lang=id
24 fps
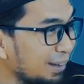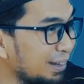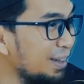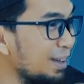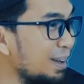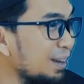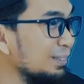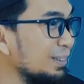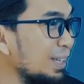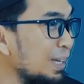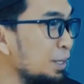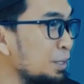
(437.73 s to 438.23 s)
ada
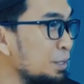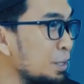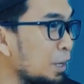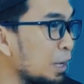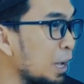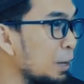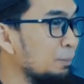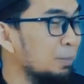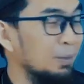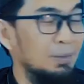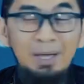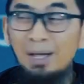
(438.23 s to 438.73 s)
yang tadinya
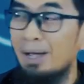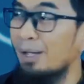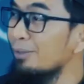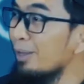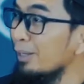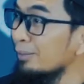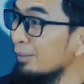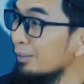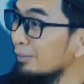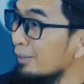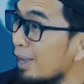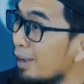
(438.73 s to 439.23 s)
nggak pernah
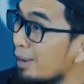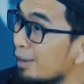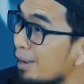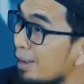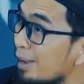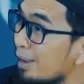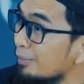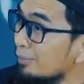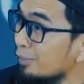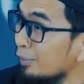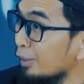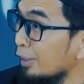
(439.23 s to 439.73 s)
ngajak tetangga,